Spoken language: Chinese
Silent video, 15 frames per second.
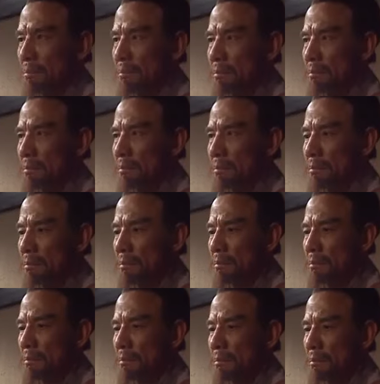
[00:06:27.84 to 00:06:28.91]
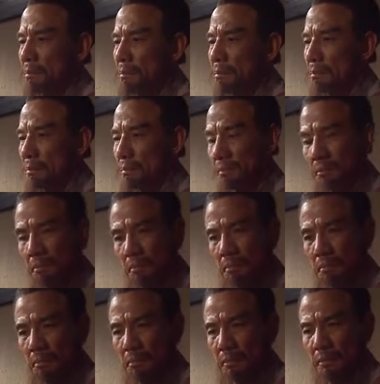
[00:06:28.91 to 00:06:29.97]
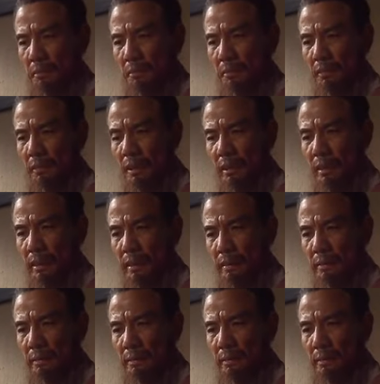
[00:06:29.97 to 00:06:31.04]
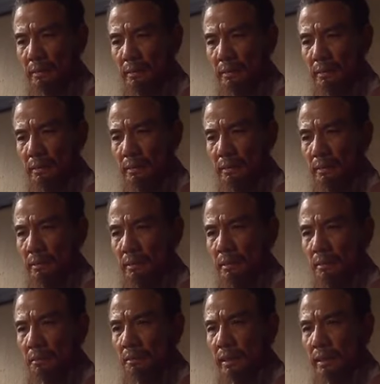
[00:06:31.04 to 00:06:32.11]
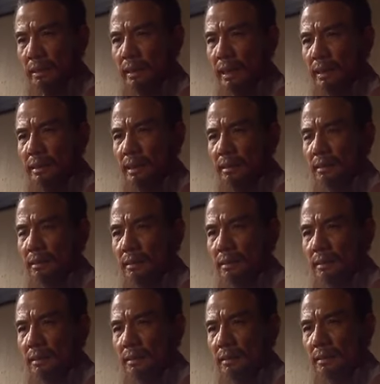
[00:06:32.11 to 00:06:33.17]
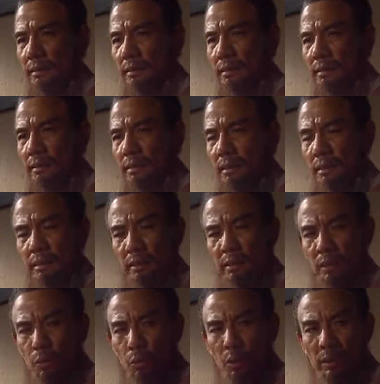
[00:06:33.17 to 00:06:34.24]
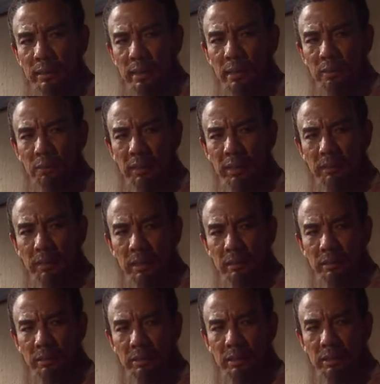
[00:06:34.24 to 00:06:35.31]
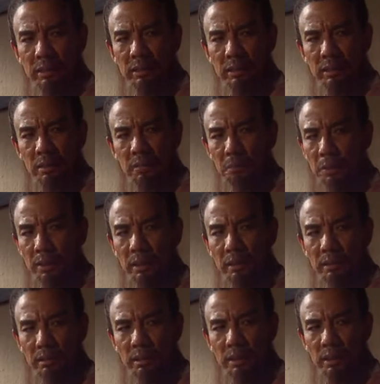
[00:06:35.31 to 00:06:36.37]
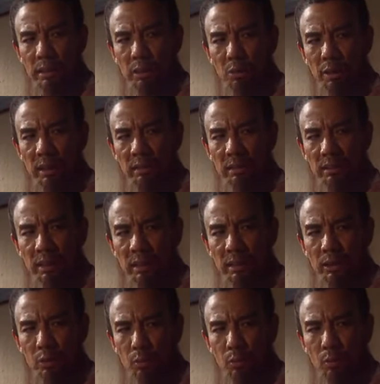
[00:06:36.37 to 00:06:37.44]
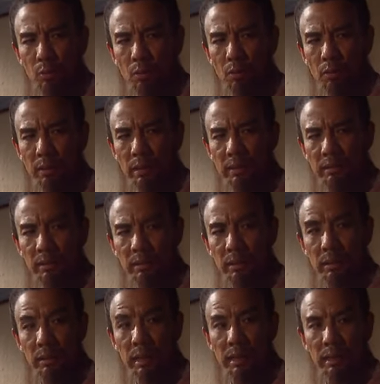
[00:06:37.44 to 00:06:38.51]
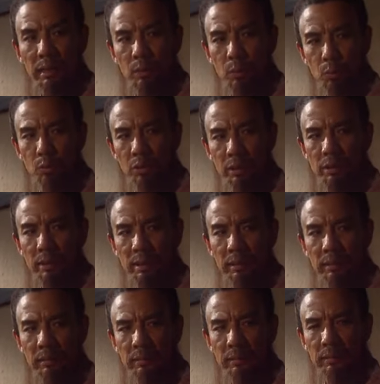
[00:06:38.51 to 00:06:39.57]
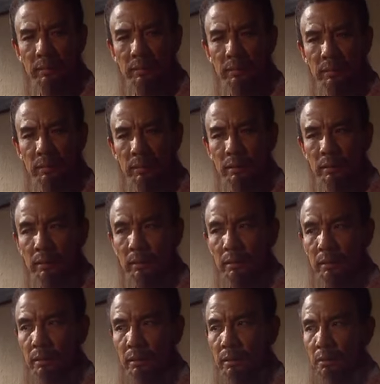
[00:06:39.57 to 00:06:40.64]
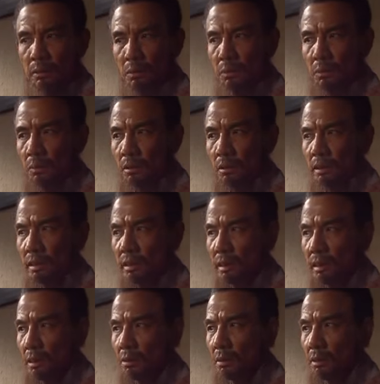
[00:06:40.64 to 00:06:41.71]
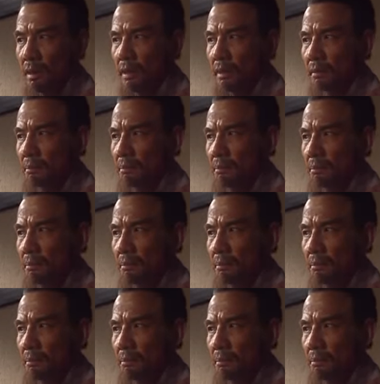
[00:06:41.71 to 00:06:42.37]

亲贻误战机，哼，非也。为大将者，值此国家危亡之际，不当机立断，铲除祸患，是渎职也。我意已决，